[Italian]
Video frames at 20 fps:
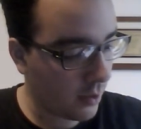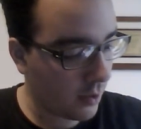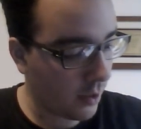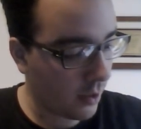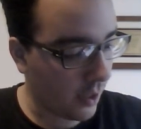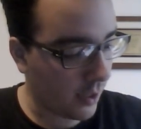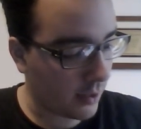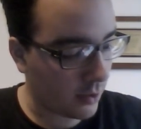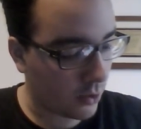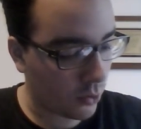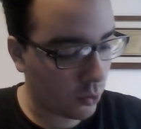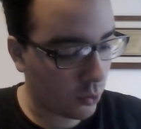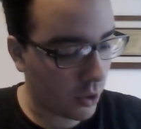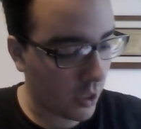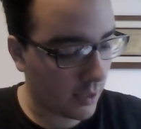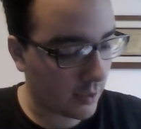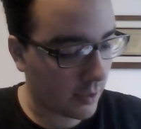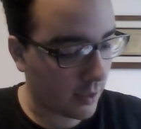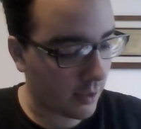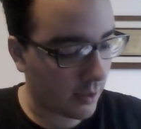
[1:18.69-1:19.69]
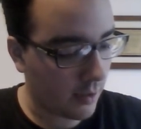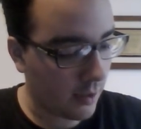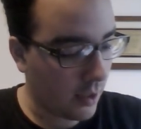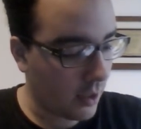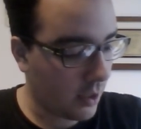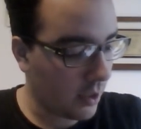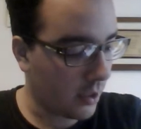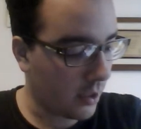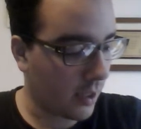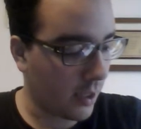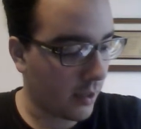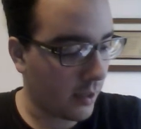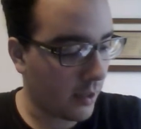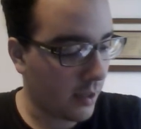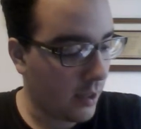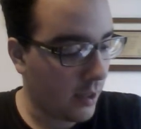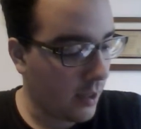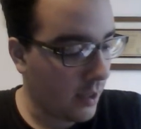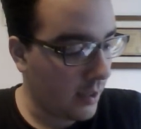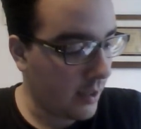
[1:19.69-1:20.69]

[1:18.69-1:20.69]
ah, scusate, che,